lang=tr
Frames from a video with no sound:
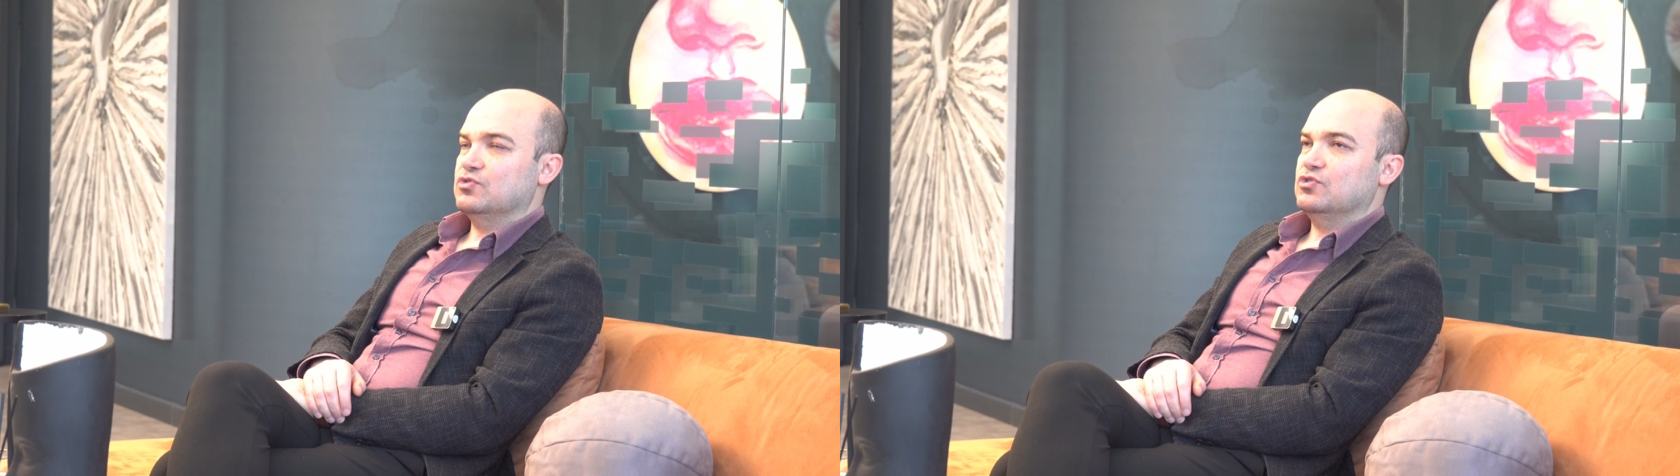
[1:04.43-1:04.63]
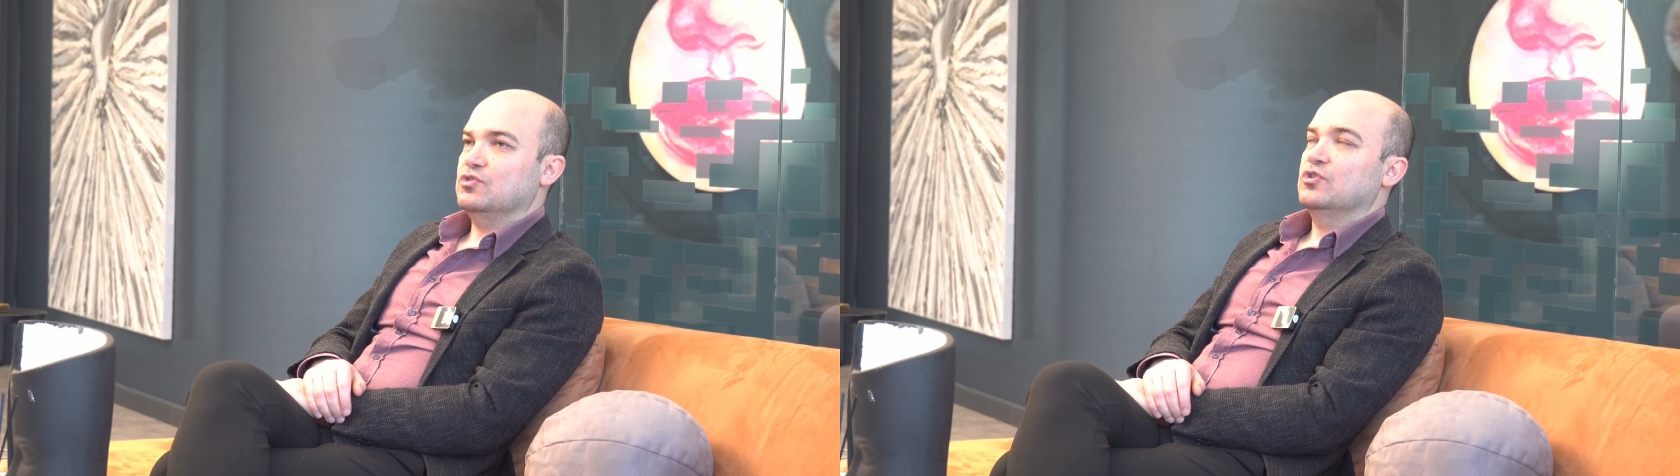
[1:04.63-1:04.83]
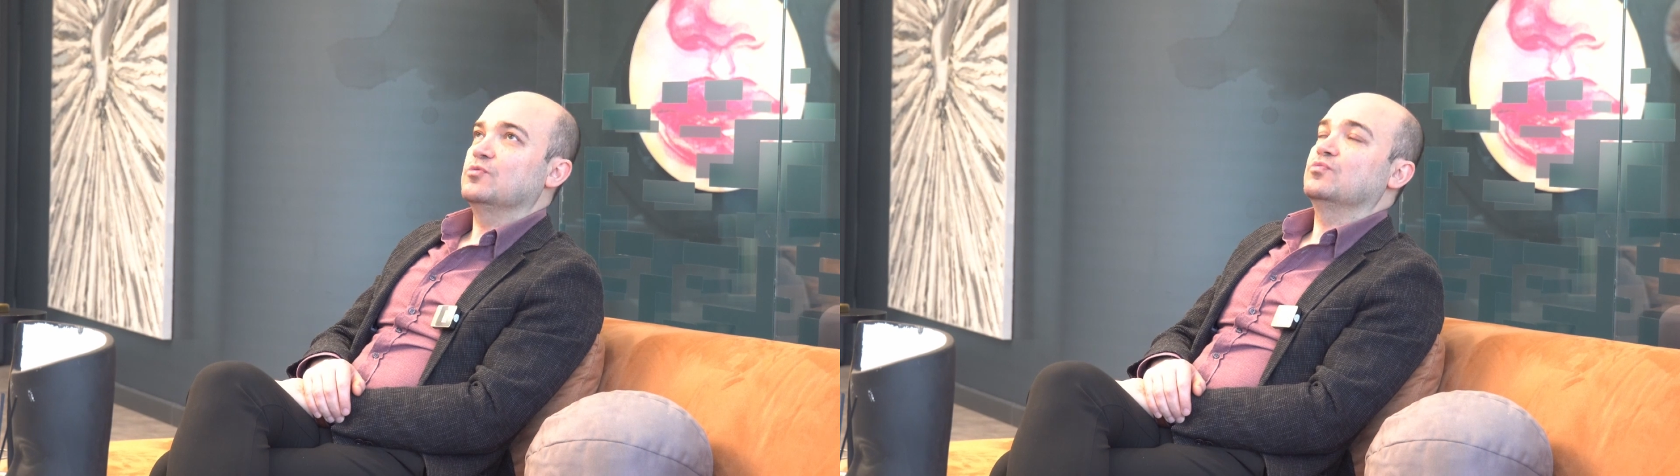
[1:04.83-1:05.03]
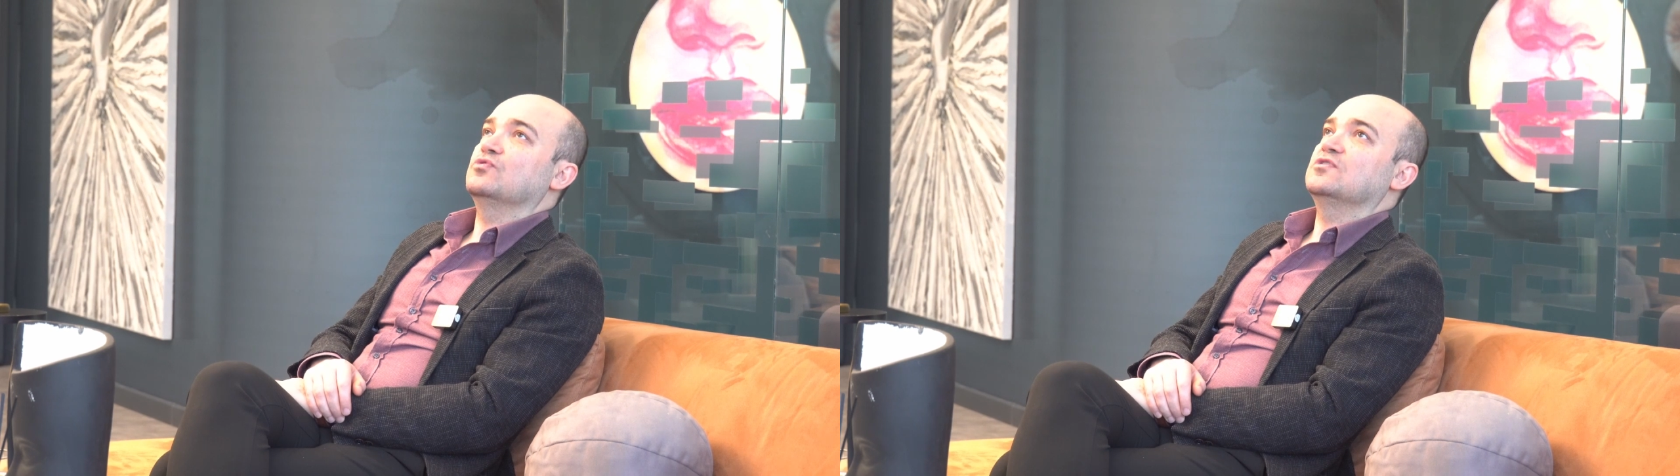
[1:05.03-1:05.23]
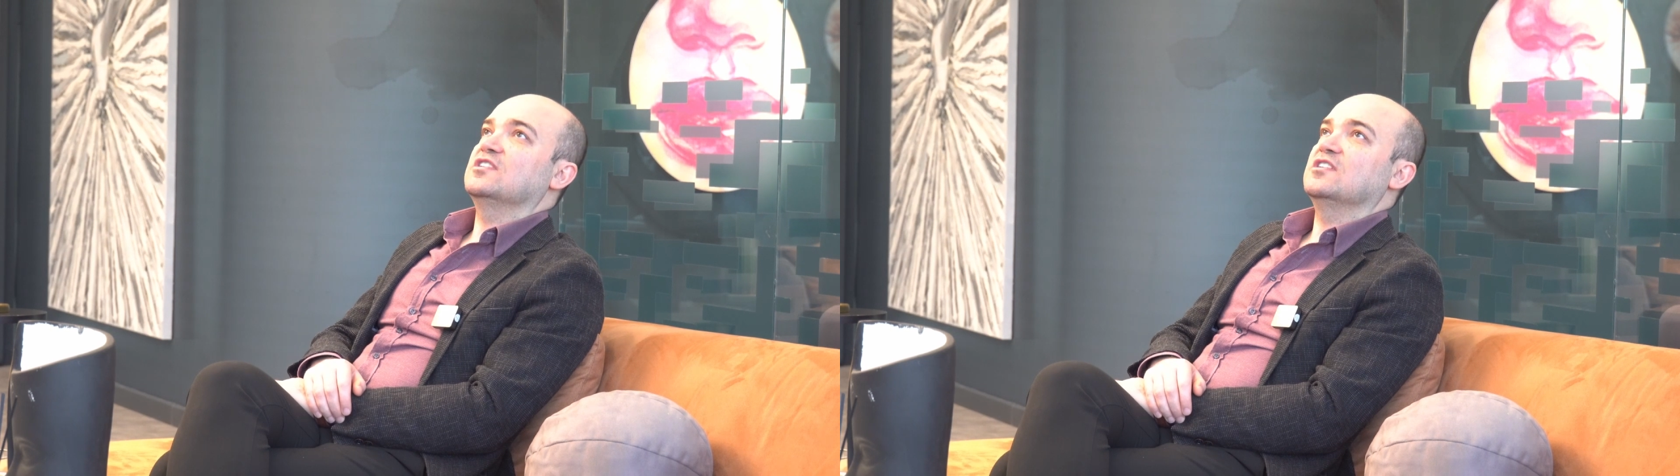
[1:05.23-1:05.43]
Çünkü
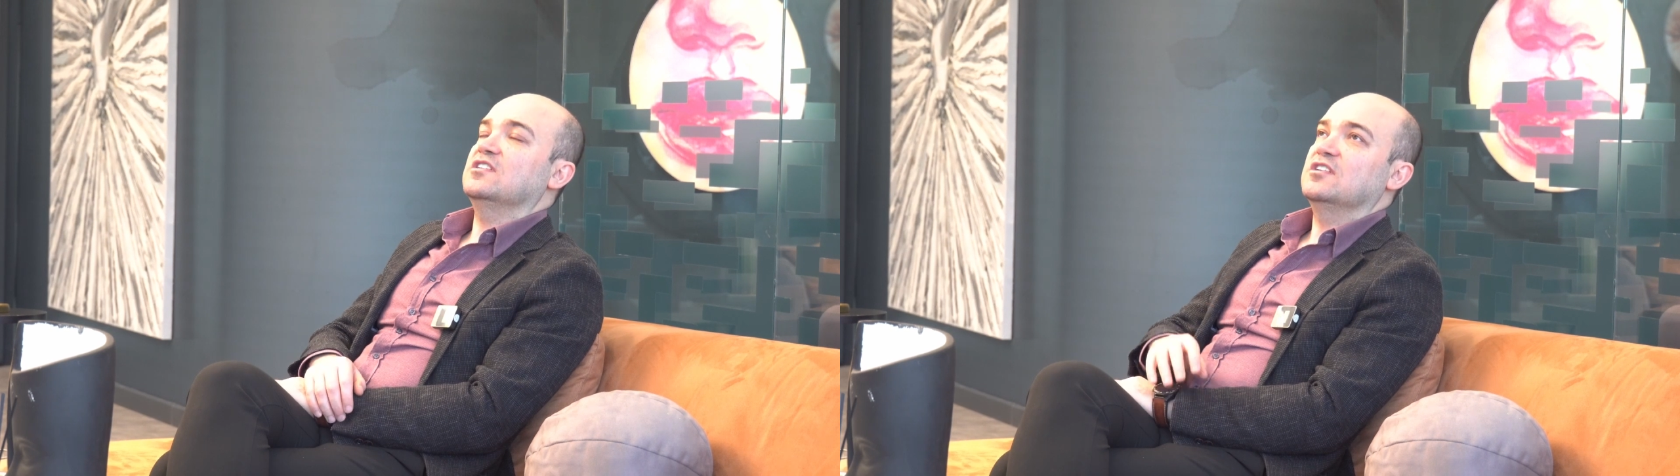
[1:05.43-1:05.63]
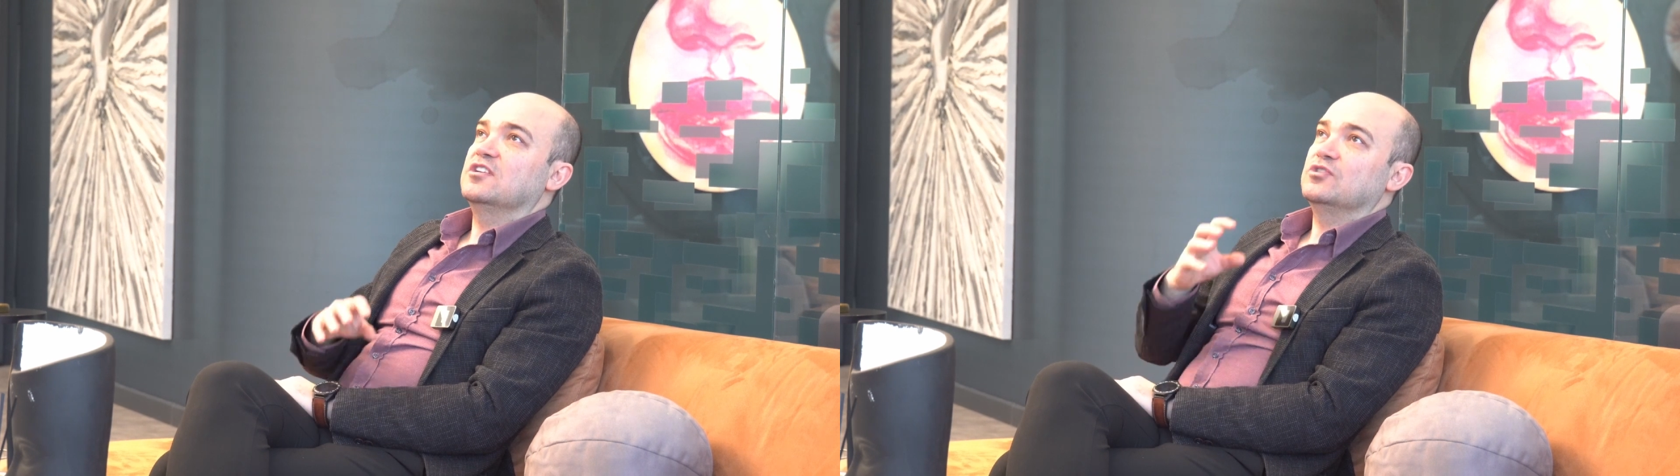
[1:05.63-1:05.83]
bunun nedeni